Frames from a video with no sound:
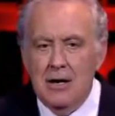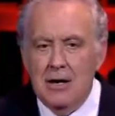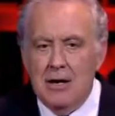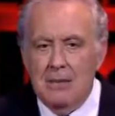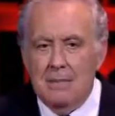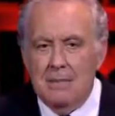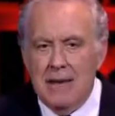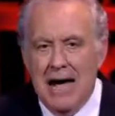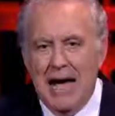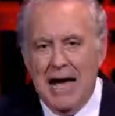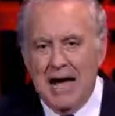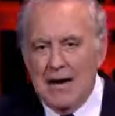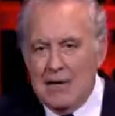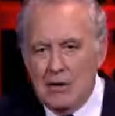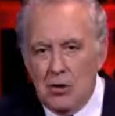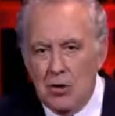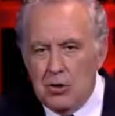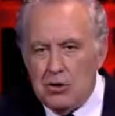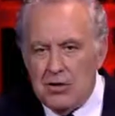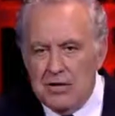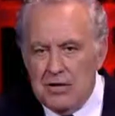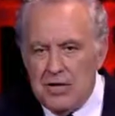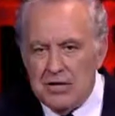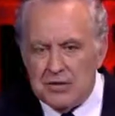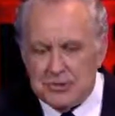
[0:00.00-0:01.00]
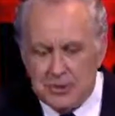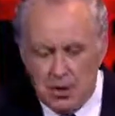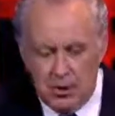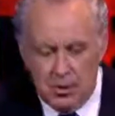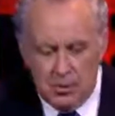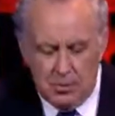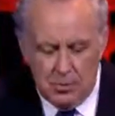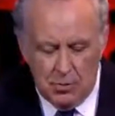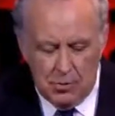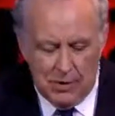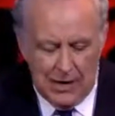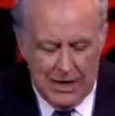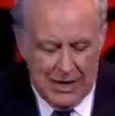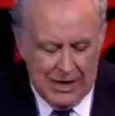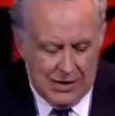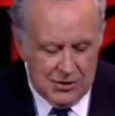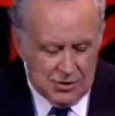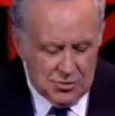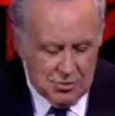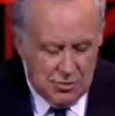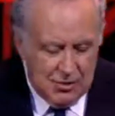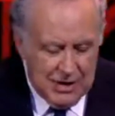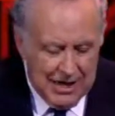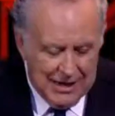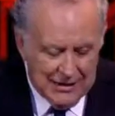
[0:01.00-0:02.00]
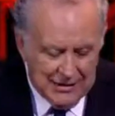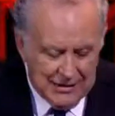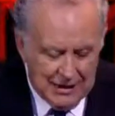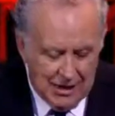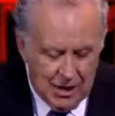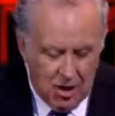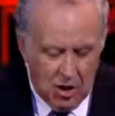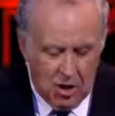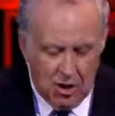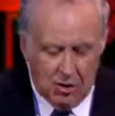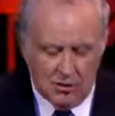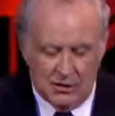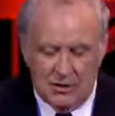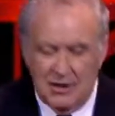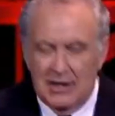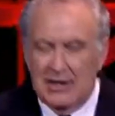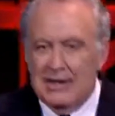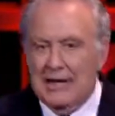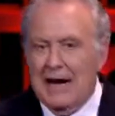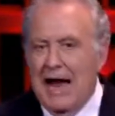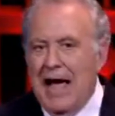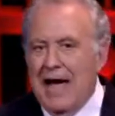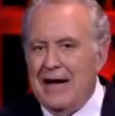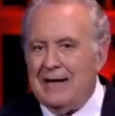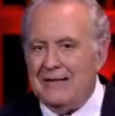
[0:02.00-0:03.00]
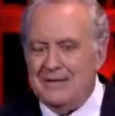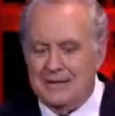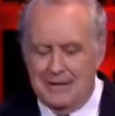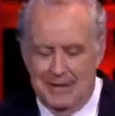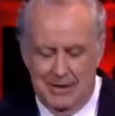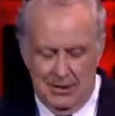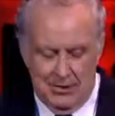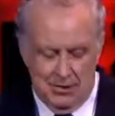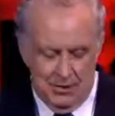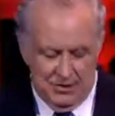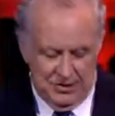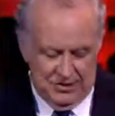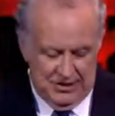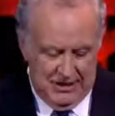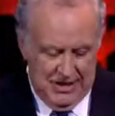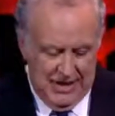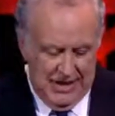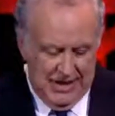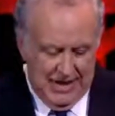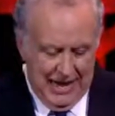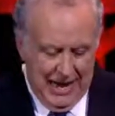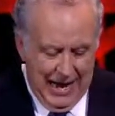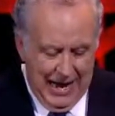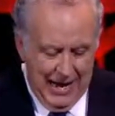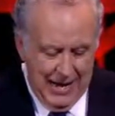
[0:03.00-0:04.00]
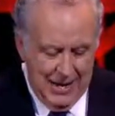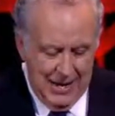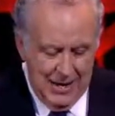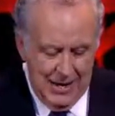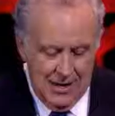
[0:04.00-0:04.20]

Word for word: ma inorridiscono pure Giulio Andreotti, Craxi, Cossiga,